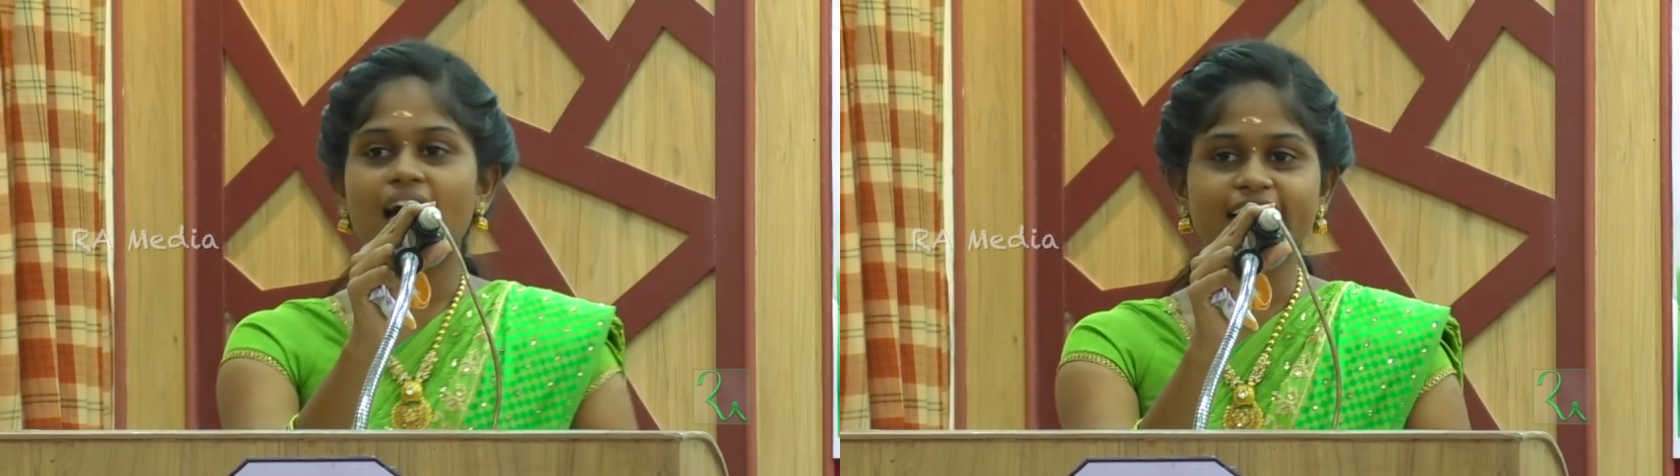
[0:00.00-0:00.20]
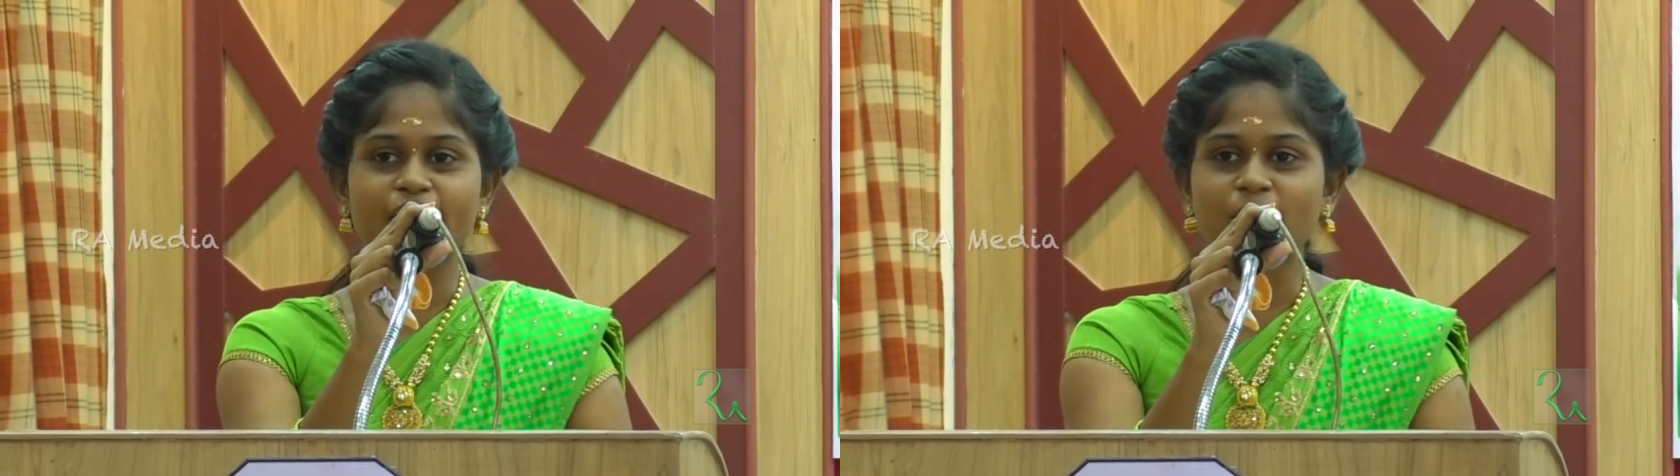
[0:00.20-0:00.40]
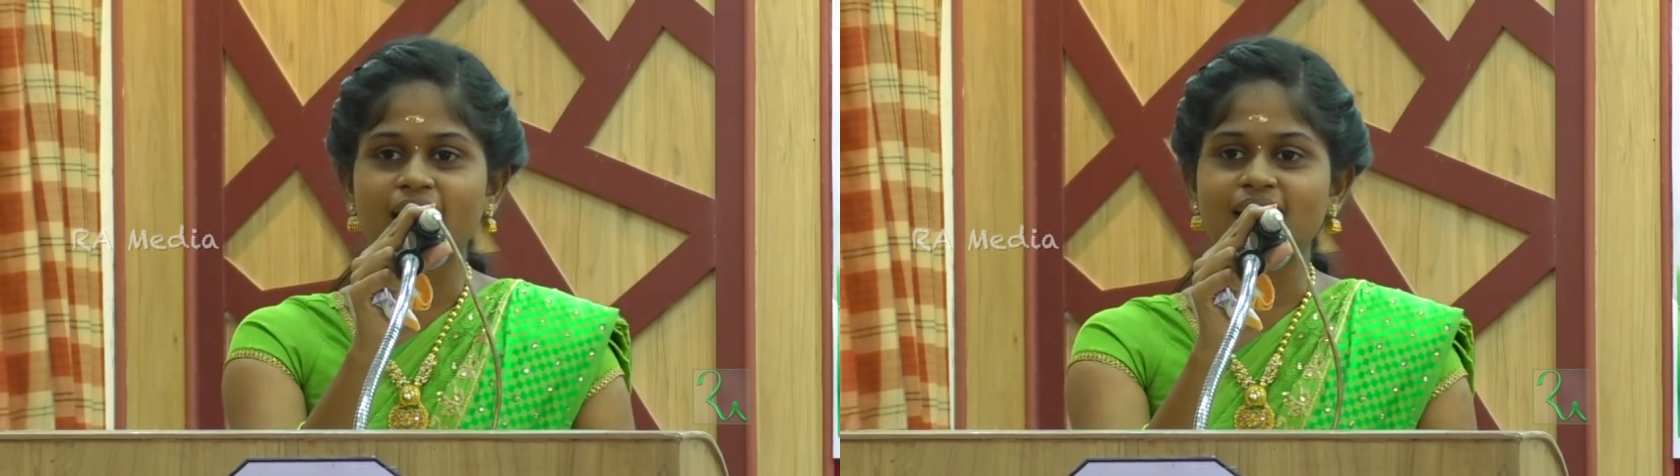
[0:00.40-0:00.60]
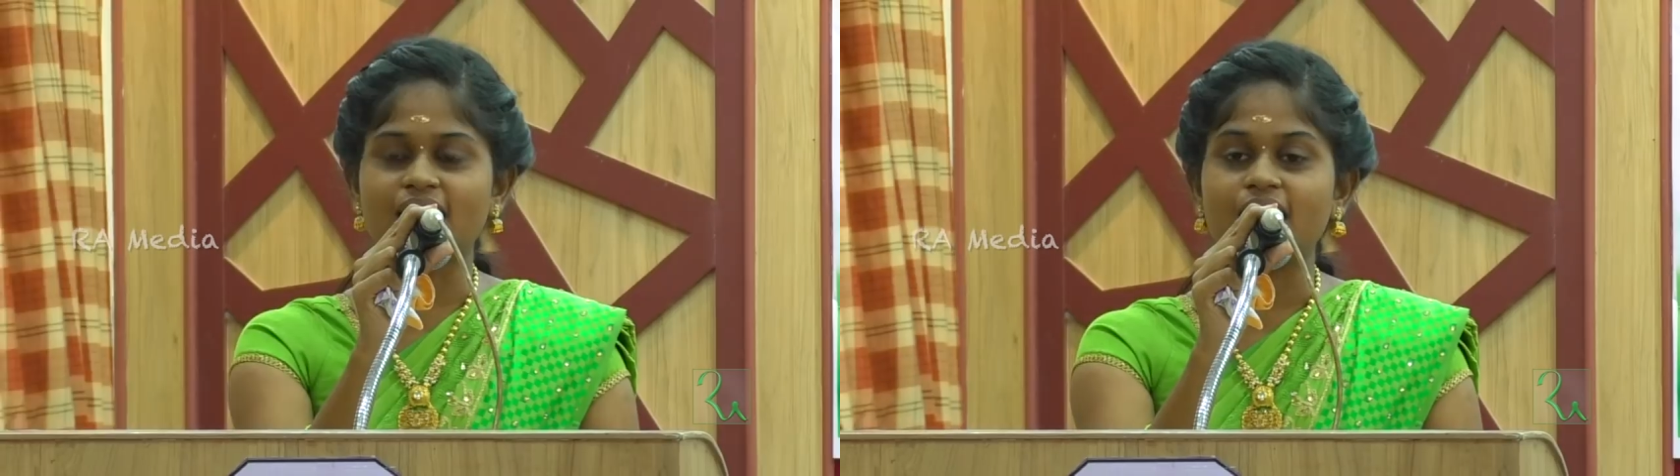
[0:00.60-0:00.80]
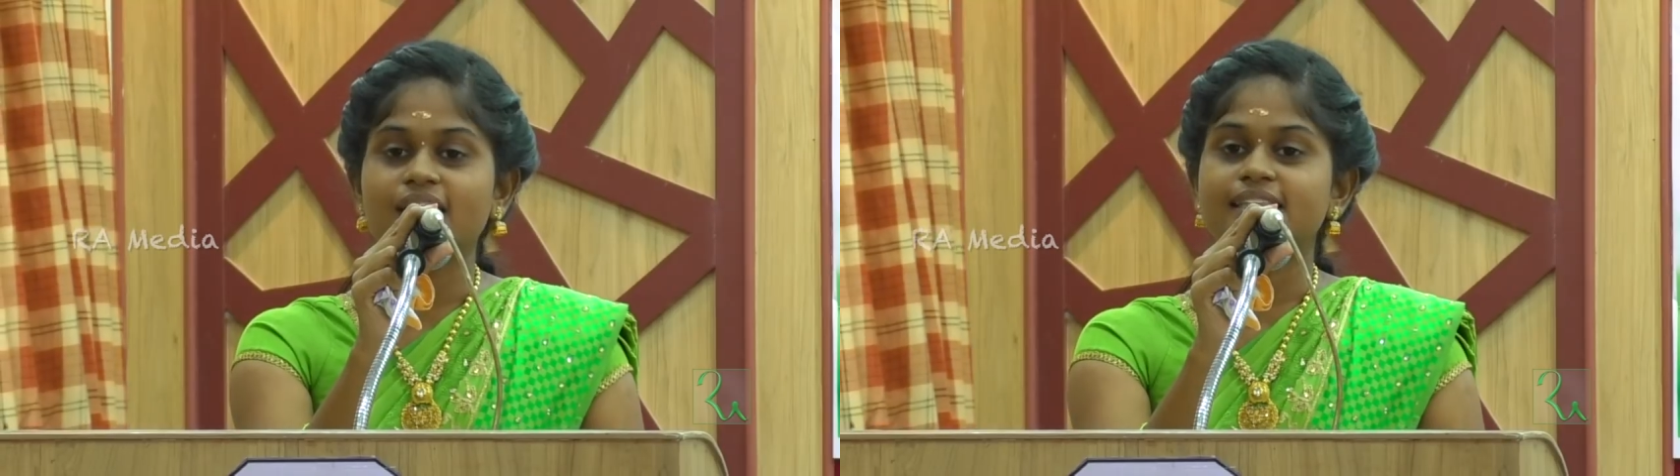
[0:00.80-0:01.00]
அதே மாதிரி
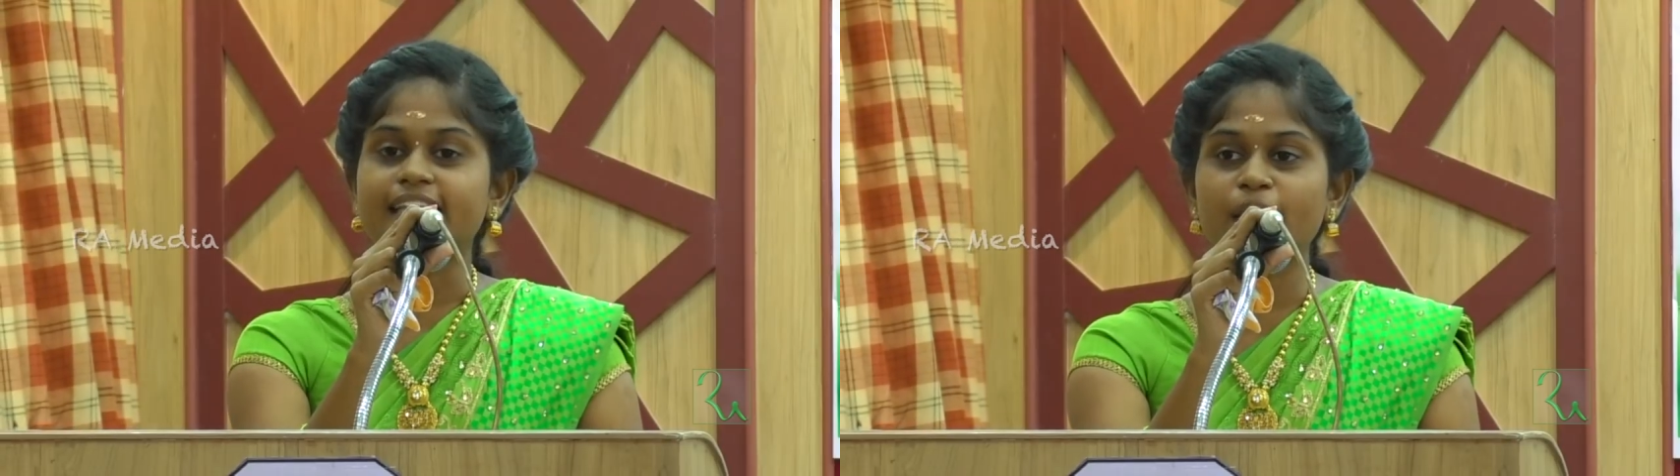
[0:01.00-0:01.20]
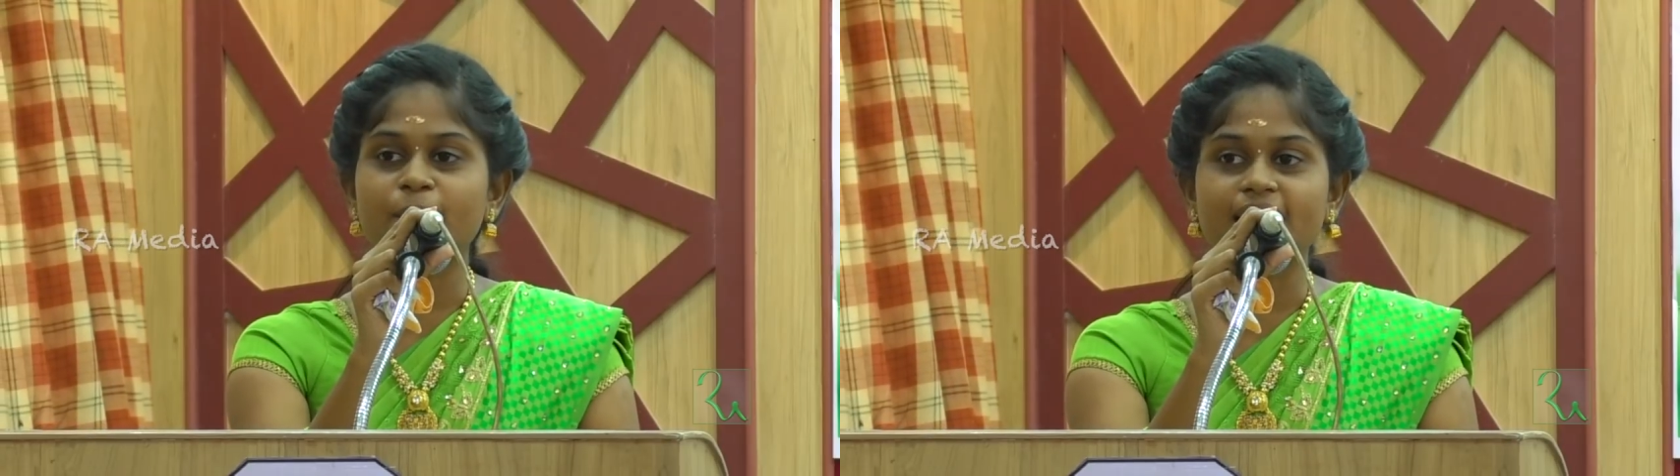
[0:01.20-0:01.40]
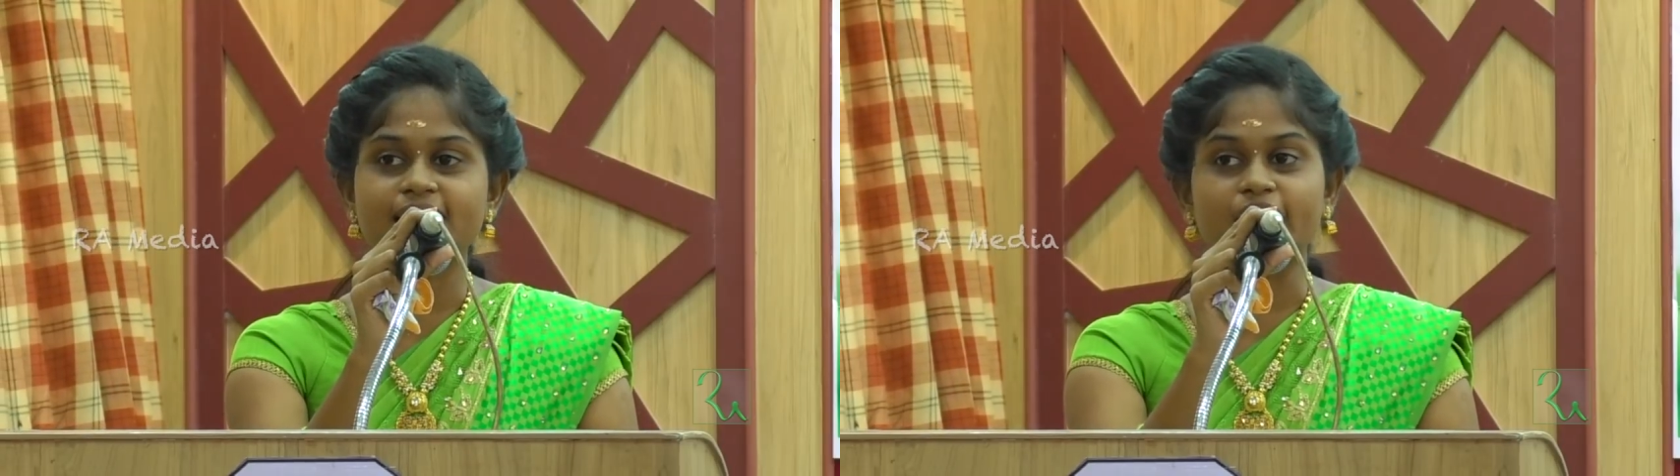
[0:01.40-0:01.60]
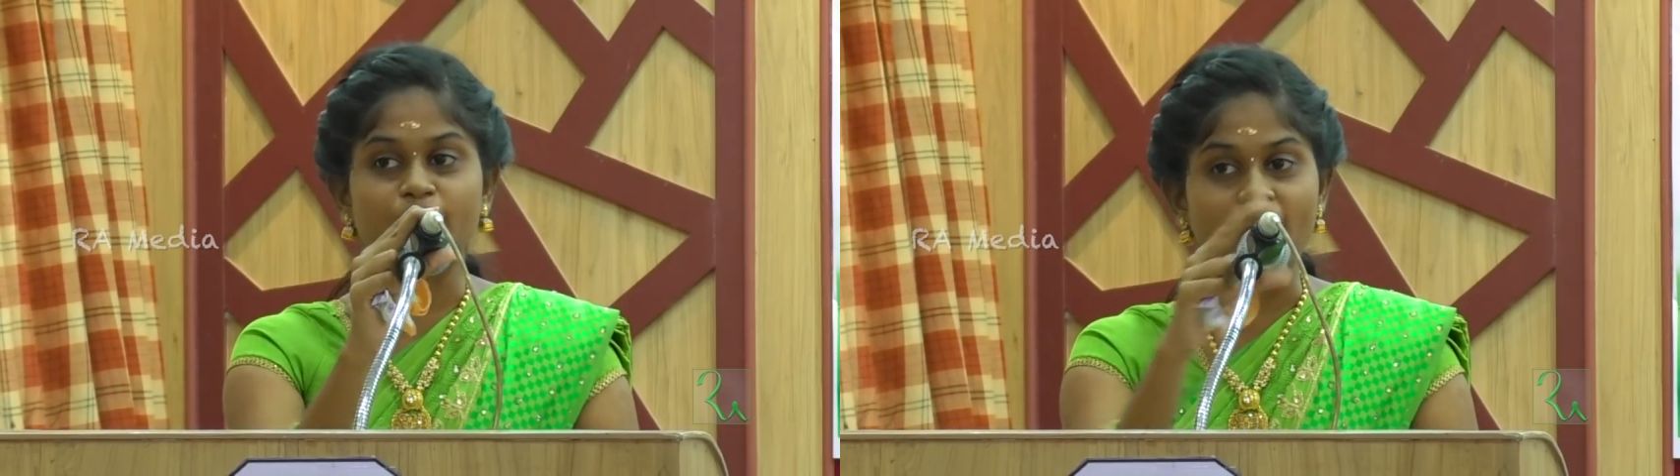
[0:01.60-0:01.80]
தான் திரைப்படத்தை